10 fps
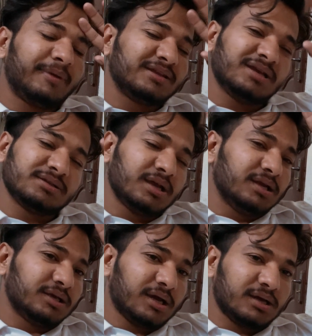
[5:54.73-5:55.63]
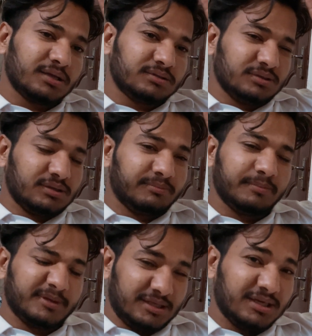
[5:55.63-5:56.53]
मैच है खेल के आगे थे अभी
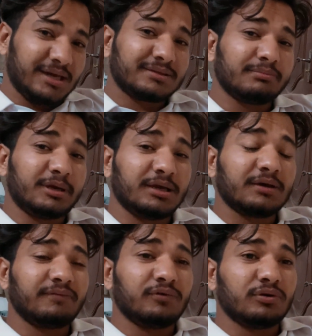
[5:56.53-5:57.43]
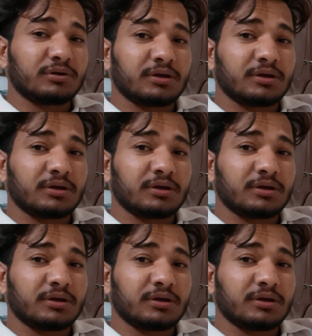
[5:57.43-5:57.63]
पता नहीं कैसा बनेगा ब्लॉग